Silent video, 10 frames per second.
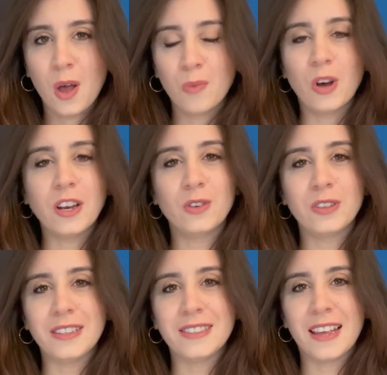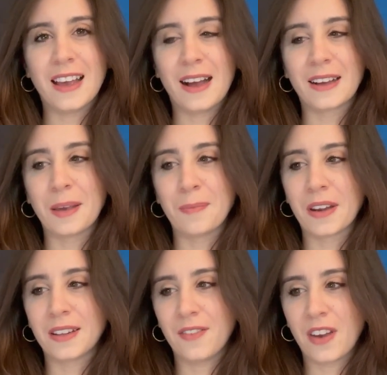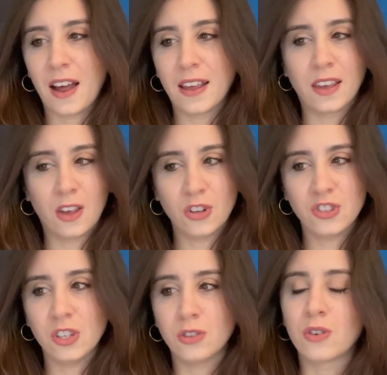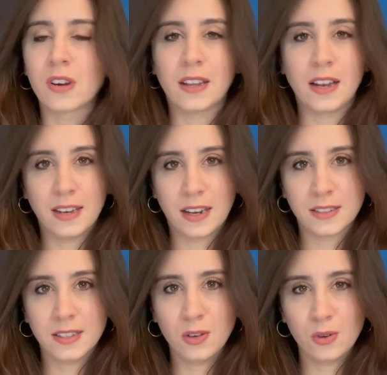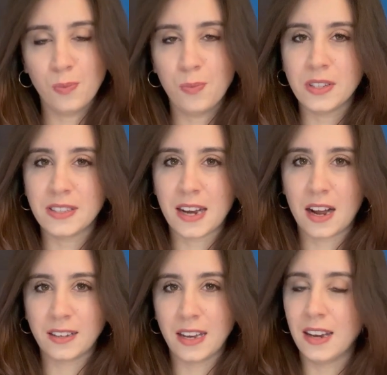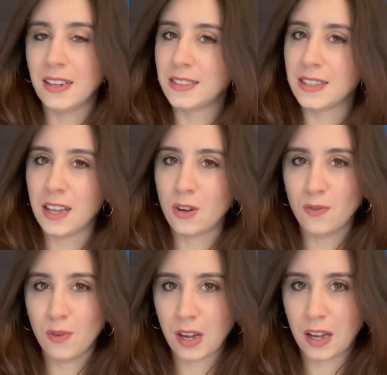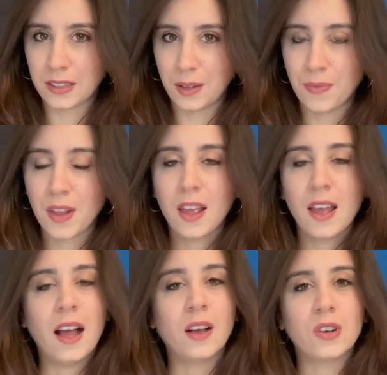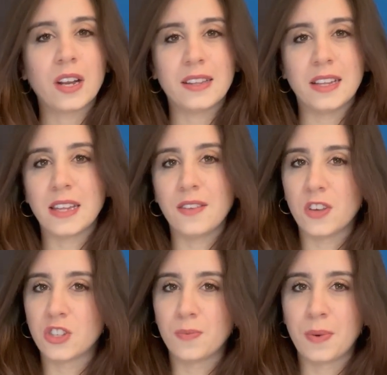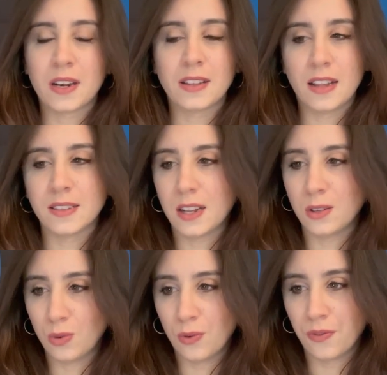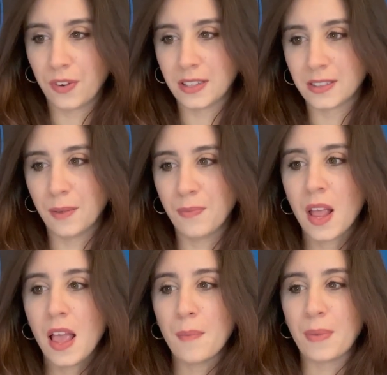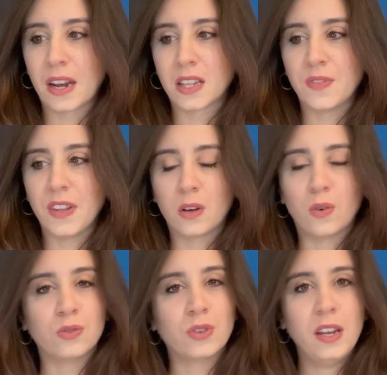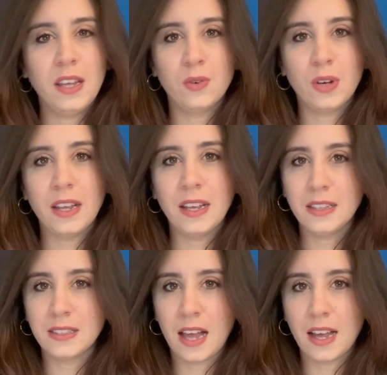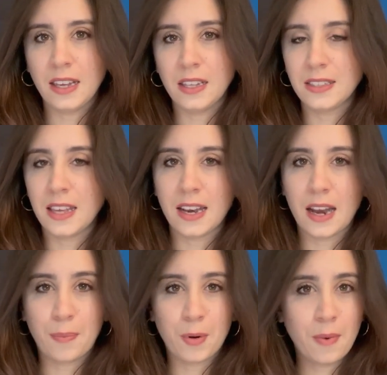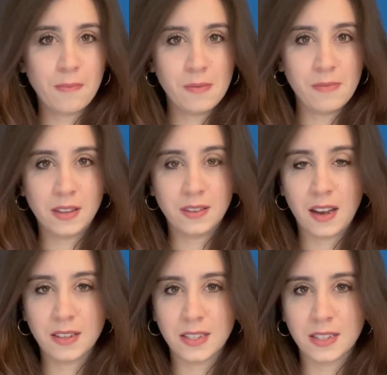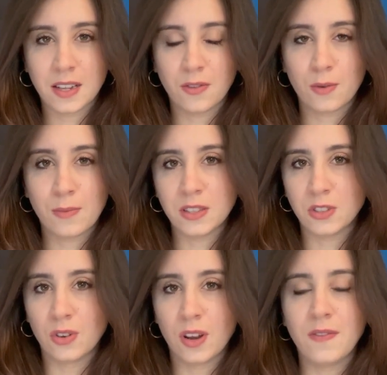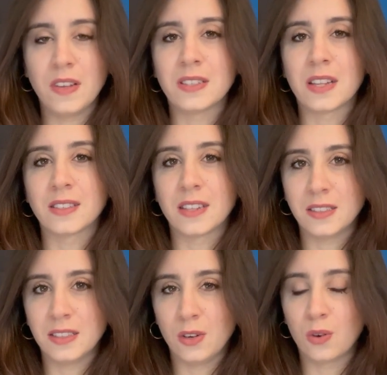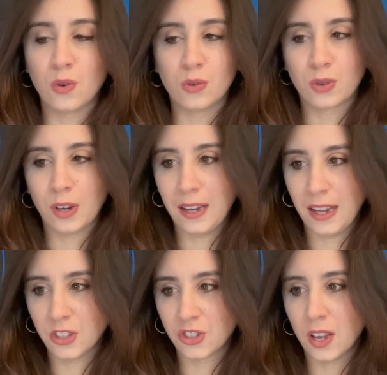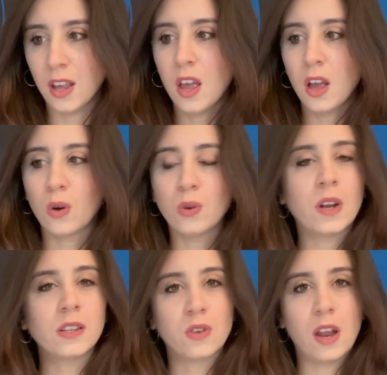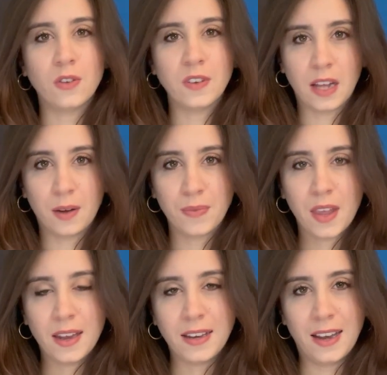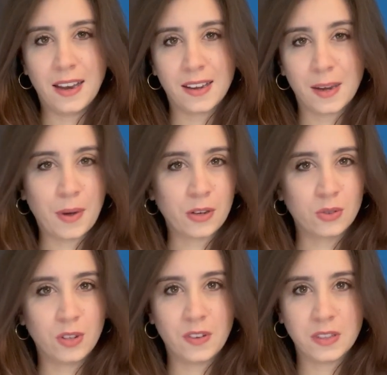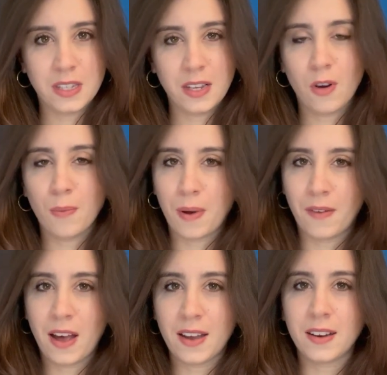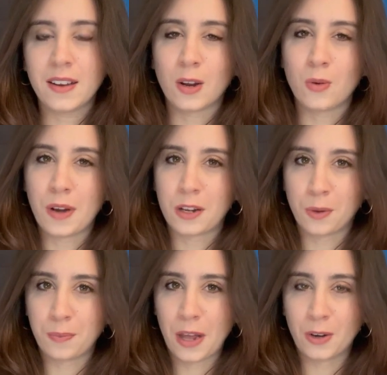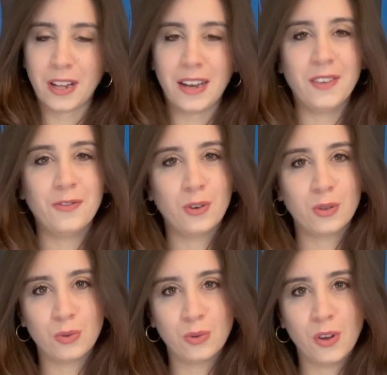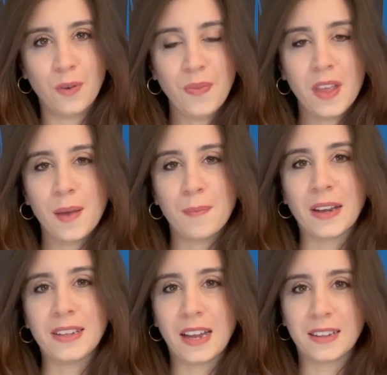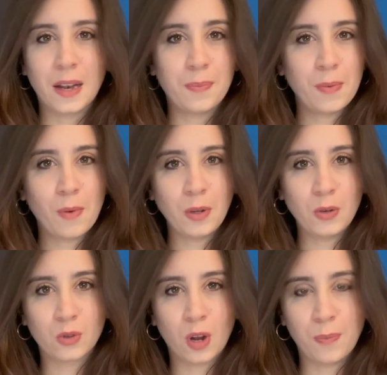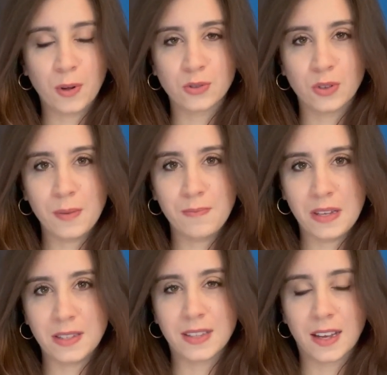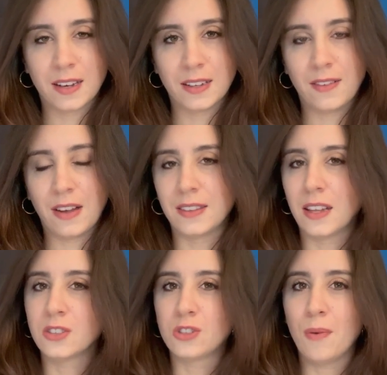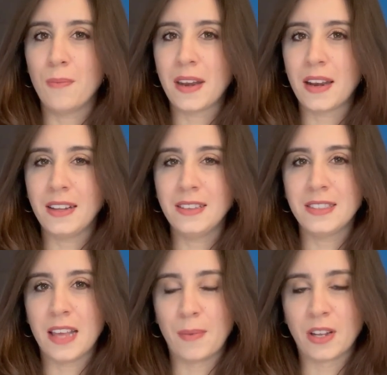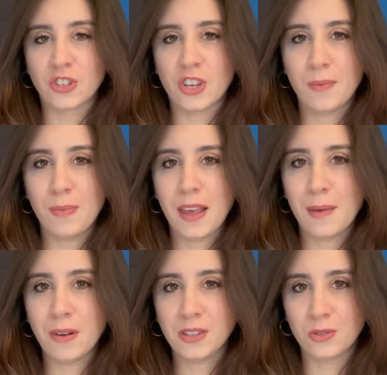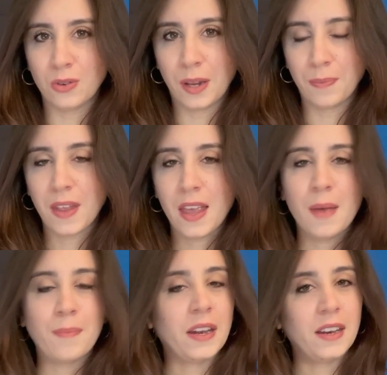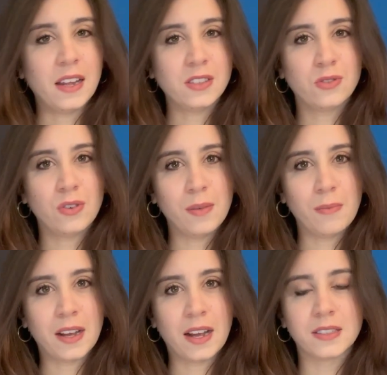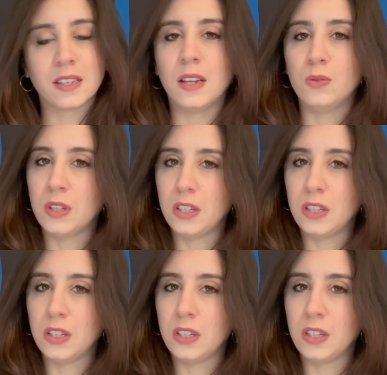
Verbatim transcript: Buone notizie anche per De Vrij che oggi torna ad allenarsi in gruppo e sarà nella lista dei convocati ancora attesa invece per Denzel Dumfries. Per la sfida contro i Liguri, Inzaghi schiererà probabilmente la stessa formazione vista a San Siro contro il Lecce, con una sola novità. Nel reparto difensivo, Pavar, recuperato appieno dall'infortunio, partirà dal primo minuto al posto di Bissek, davanti a Sommer insieme ad Acerbi e Bastoni. Per il resto, in mancanza dei due